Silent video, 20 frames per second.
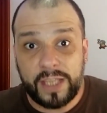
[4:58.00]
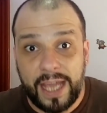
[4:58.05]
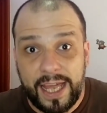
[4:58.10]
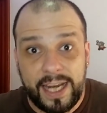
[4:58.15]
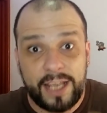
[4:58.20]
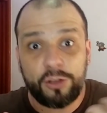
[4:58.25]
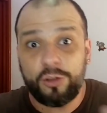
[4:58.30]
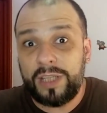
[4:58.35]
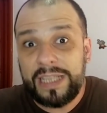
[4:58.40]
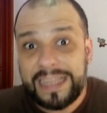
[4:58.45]

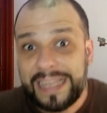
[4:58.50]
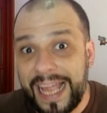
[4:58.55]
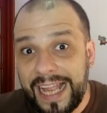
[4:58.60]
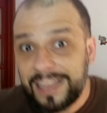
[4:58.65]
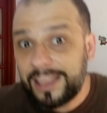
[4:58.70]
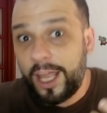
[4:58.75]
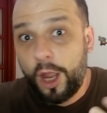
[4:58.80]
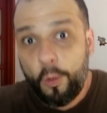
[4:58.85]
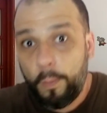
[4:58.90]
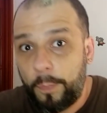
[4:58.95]
querendo
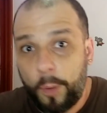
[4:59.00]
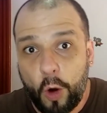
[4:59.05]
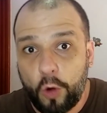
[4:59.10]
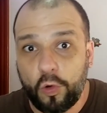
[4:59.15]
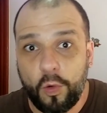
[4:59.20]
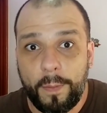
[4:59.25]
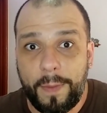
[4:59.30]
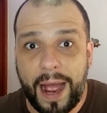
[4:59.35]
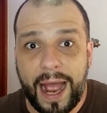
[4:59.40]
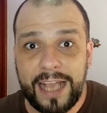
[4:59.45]
entender um
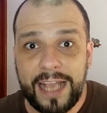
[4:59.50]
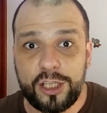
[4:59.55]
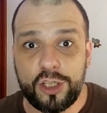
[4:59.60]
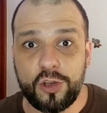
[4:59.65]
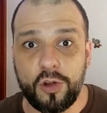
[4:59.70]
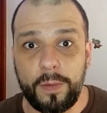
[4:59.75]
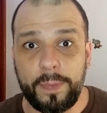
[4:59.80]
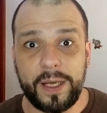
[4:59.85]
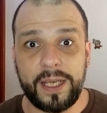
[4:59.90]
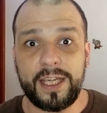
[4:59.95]
pouco mais
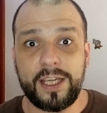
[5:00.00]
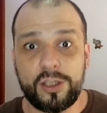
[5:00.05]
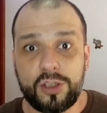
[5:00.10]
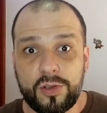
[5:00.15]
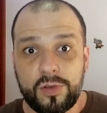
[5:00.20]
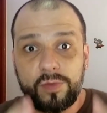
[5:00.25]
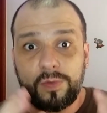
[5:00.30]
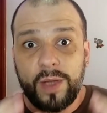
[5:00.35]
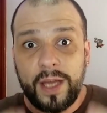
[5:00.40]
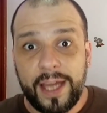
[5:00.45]
sobre
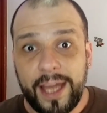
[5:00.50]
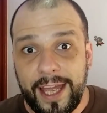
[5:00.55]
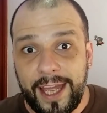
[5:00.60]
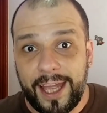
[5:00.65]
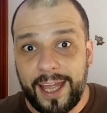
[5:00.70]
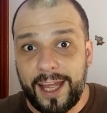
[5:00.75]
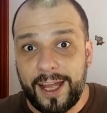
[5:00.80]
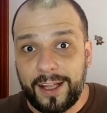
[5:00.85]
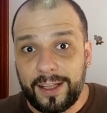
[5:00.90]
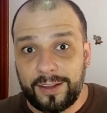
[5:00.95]
isso,
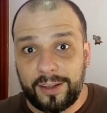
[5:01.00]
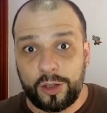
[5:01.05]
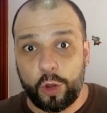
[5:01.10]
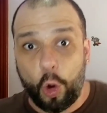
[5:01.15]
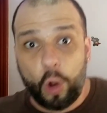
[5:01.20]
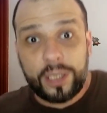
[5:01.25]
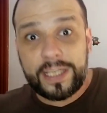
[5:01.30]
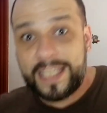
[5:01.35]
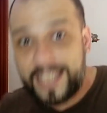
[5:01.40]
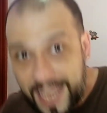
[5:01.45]
é,
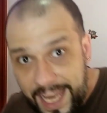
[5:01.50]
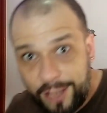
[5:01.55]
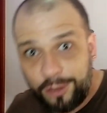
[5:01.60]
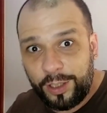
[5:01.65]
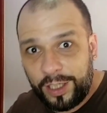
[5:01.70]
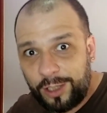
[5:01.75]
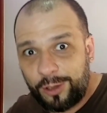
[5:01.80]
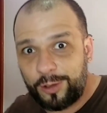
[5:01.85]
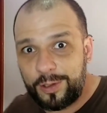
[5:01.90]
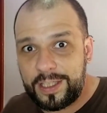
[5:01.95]

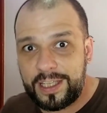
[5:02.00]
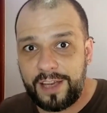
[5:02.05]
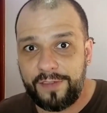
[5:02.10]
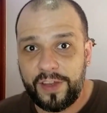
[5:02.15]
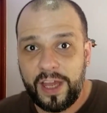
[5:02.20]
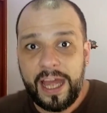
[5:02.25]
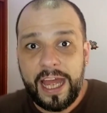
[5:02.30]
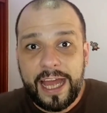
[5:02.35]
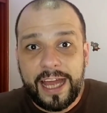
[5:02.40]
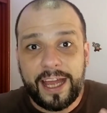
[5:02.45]
torcendo
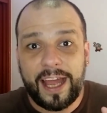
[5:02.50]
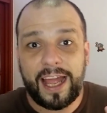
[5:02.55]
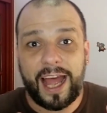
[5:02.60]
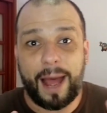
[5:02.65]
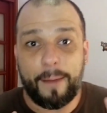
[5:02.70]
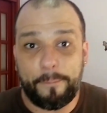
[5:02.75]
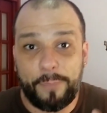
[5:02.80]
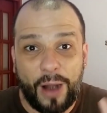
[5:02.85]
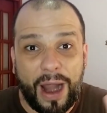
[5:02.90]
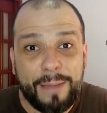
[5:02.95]
inclusive. É,
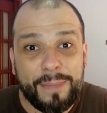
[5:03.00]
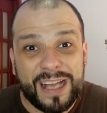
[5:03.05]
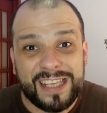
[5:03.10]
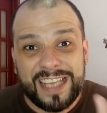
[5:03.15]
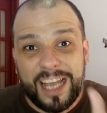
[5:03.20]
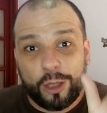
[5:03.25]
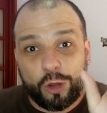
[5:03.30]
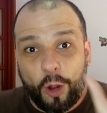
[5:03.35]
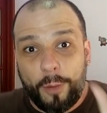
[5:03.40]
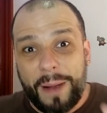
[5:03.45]
a Prime
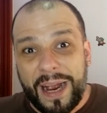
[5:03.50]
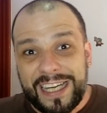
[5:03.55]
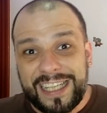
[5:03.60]
acertou